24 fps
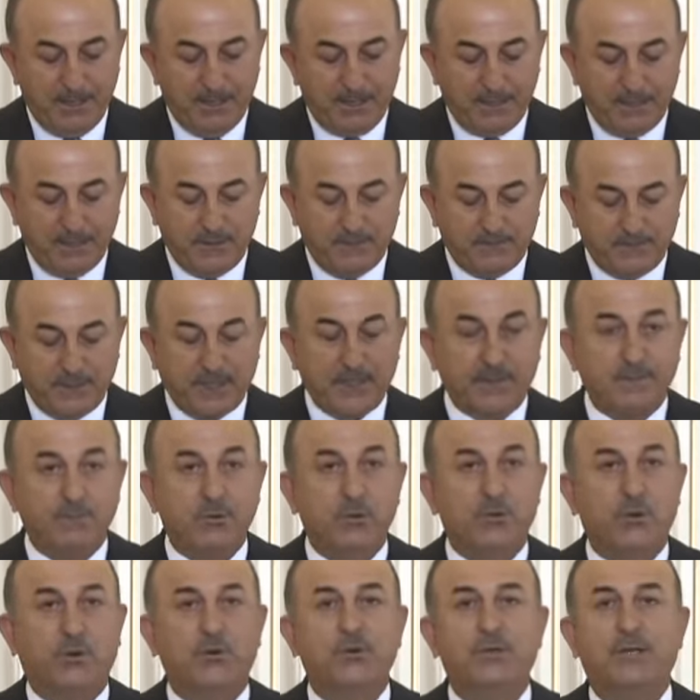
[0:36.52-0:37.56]
E, ve
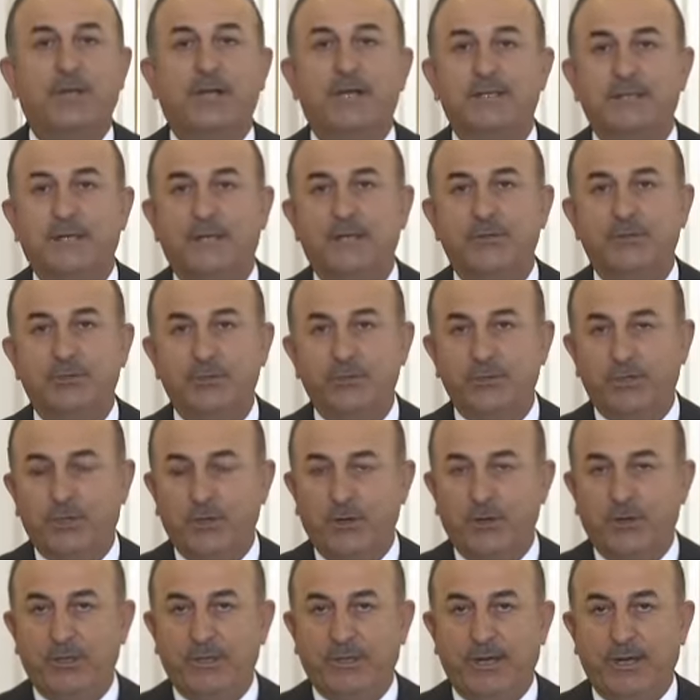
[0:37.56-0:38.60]
bu konularda
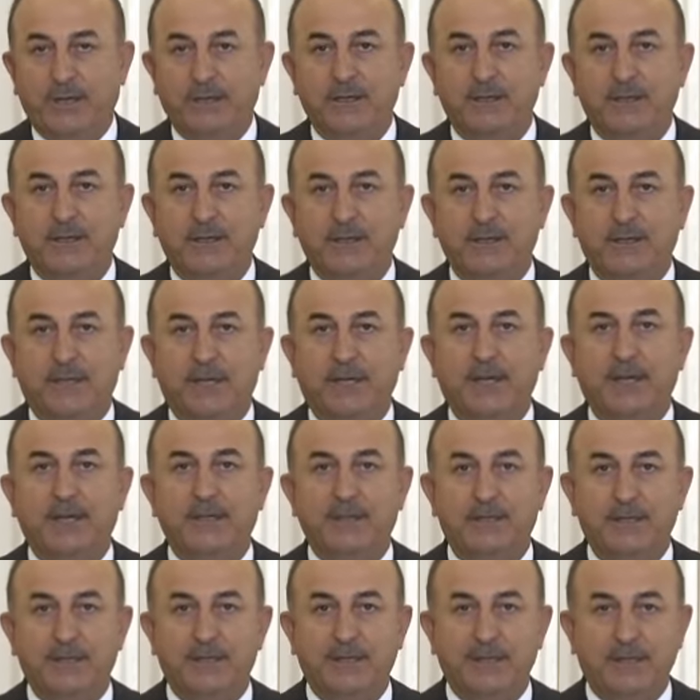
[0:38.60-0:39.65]
Türkiye olarak
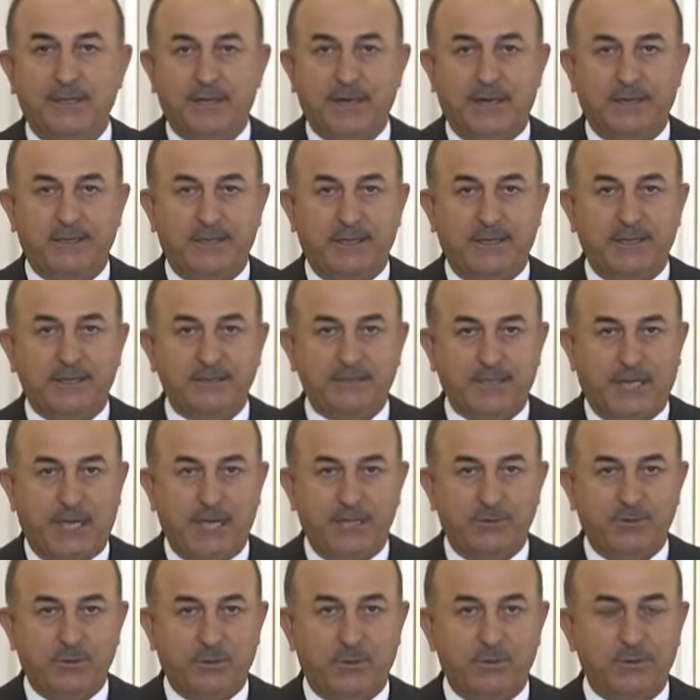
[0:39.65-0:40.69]
gerekli iradeye
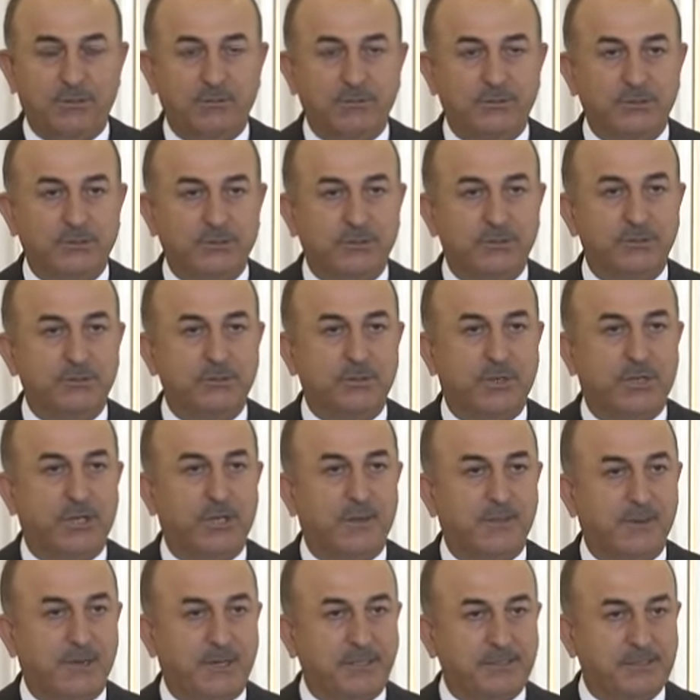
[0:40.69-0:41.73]
sahip olduğumuzu
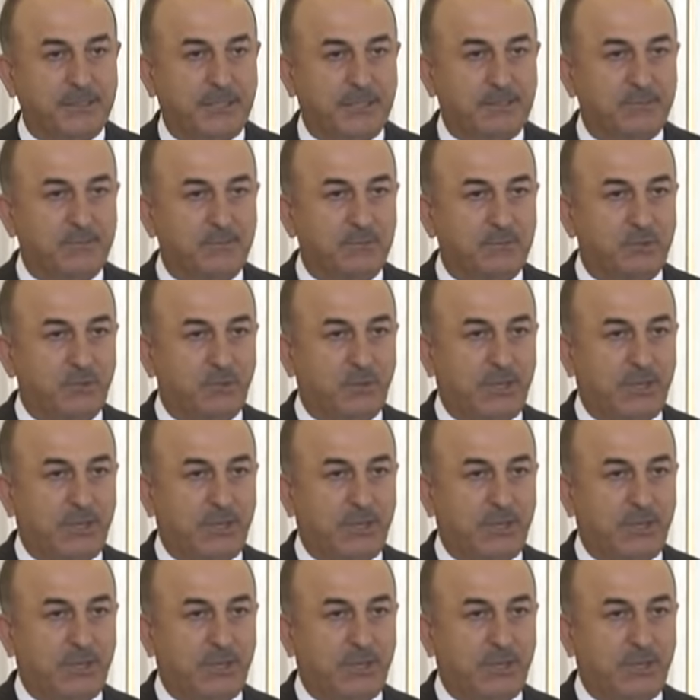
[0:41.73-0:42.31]
söylemek isterim.